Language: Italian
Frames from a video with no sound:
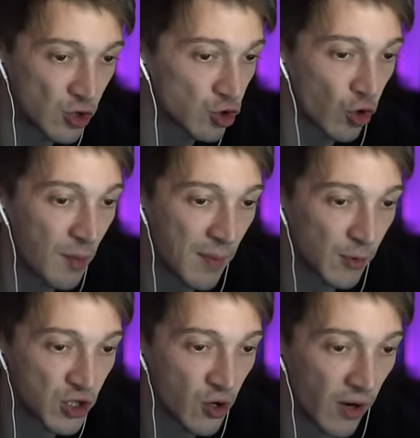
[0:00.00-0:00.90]
C'ho solo i
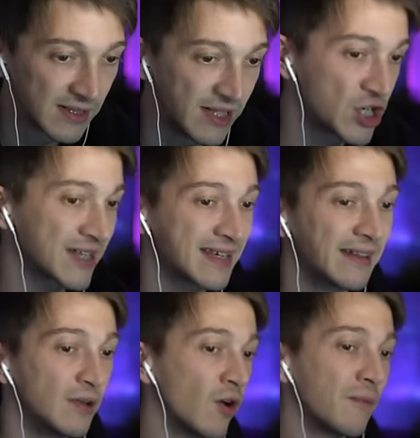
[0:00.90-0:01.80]
pozioni.
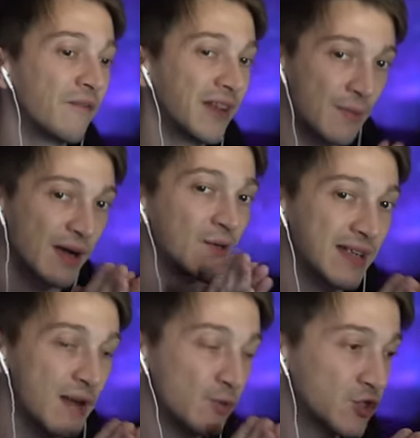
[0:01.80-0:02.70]
17. No, ma frate, ma
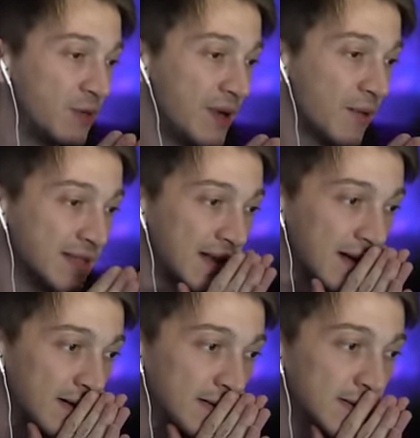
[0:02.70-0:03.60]
è impossibile
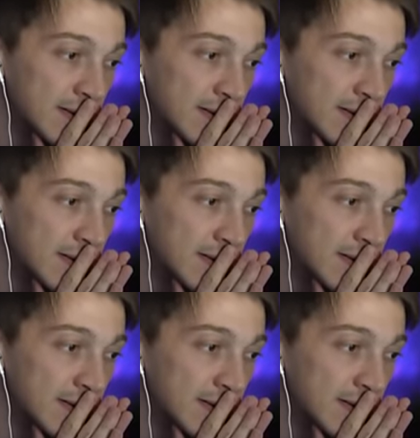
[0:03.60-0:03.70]
questa.